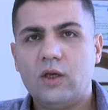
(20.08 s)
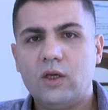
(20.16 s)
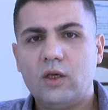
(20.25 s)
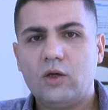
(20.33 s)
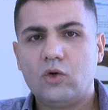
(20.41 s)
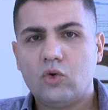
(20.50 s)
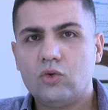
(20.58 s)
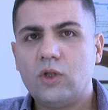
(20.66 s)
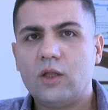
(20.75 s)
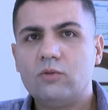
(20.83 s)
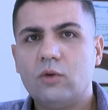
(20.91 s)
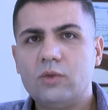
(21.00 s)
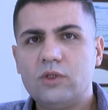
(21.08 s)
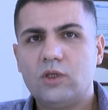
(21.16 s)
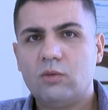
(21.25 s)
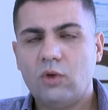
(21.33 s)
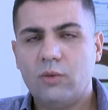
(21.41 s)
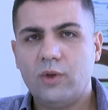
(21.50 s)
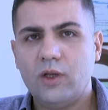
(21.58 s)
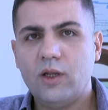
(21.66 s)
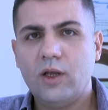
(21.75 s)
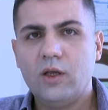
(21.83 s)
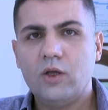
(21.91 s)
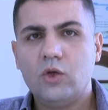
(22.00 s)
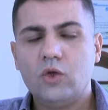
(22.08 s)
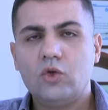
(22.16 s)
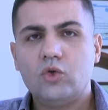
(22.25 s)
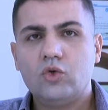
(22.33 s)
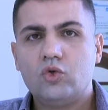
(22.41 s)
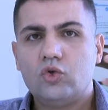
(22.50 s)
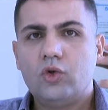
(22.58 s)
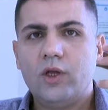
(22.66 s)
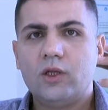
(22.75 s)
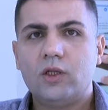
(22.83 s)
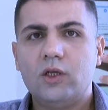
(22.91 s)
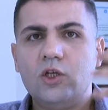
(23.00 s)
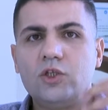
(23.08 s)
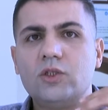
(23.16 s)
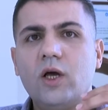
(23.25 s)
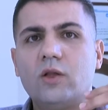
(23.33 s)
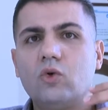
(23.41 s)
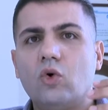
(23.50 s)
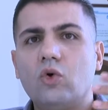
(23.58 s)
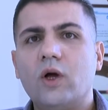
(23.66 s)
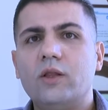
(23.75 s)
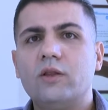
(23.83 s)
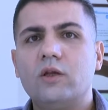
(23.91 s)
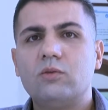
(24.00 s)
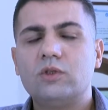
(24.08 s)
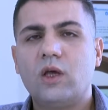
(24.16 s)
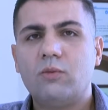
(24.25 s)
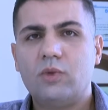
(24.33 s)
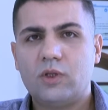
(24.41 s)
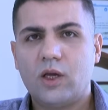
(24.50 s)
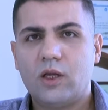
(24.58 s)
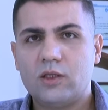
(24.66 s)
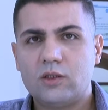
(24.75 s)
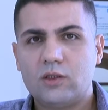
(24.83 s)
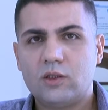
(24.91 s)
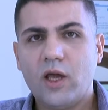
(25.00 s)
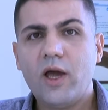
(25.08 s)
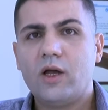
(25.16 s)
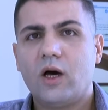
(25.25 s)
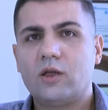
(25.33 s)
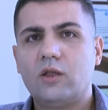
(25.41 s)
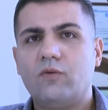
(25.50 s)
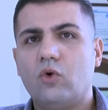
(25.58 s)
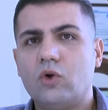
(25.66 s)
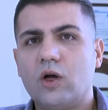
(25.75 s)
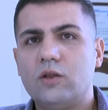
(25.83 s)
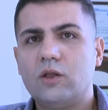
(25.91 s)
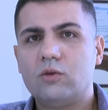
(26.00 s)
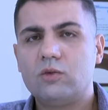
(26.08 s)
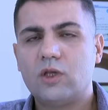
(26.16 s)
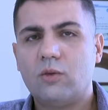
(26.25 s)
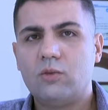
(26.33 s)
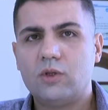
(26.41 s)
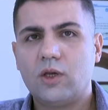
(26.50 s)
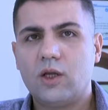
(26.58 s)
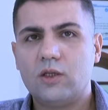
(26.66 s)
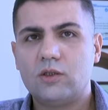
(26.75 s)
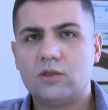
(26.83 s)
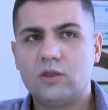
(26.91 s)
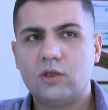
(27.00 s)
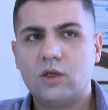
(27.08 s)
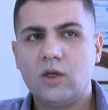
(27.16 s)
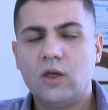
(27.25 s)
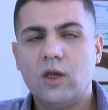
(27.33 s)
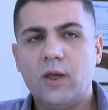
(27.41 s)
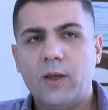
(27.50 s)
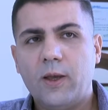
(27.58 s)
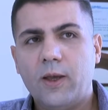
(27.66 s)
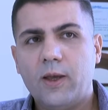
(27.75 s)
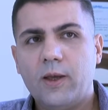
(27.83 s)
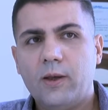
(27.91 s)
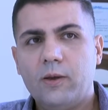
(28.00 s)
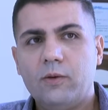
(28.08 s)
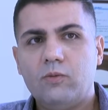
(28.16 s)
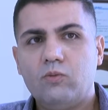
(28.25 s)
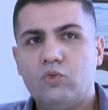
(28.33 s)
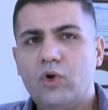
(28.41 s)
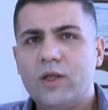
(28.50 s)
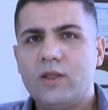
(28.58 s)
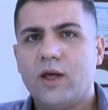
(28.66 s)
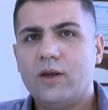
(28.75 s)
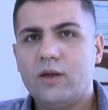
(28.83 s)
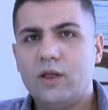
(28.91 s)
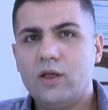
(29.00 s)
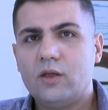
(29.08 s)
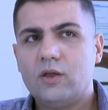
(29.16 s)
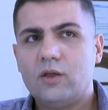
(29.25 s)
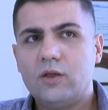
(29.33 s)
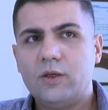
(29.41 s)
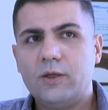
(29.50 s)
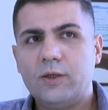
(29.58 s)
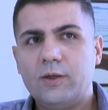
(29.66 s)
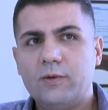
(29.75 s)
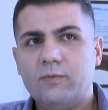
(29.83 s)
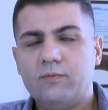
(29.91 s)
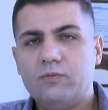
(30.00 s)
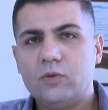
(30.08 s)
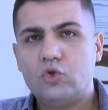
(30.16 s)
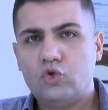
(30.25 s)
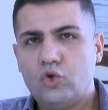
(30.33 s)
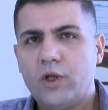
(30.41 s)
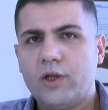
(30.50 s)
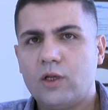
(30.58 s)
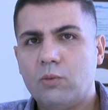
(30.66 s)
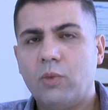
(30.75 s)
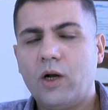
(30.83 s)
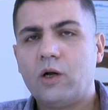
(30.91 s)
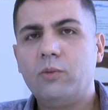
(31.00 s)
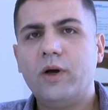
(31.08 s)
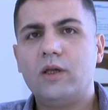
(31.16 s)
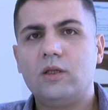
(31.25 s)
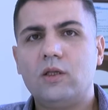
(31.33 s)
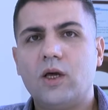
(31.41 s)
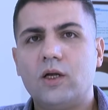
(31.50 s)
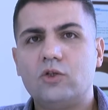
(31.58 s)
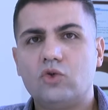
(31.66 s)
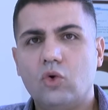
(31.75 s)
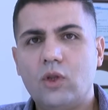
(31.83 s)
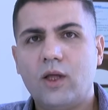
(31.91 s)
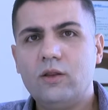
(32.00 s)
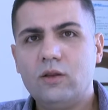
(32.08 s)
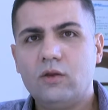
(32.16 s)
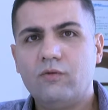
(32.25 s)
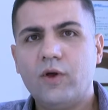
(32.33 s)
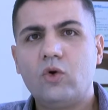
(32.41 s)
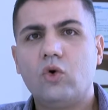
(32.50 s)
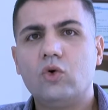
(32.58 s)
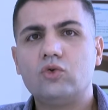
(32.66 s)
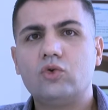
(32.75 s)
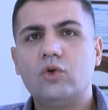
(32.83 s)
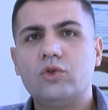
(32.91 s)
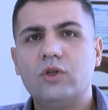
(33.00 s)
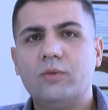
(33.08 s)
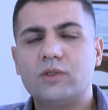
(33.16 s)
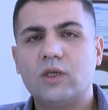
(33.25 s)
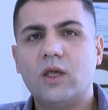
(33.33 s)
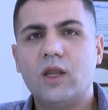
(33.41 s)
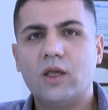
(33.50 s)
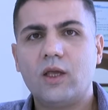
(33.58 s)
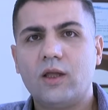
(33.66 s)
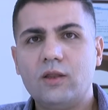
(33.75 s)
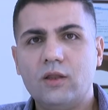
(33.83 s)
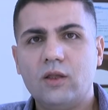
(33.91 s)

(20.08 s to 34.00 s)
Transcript: e, kullanmamız sebebiyle sürekli işleyen organlarımızdan bir tanesidir. En aktif organlarımızdan bir tanesidir. E, bu nedenle e, sürekli bakıma ihtiyaç olan ve kontrol edilmesi gereken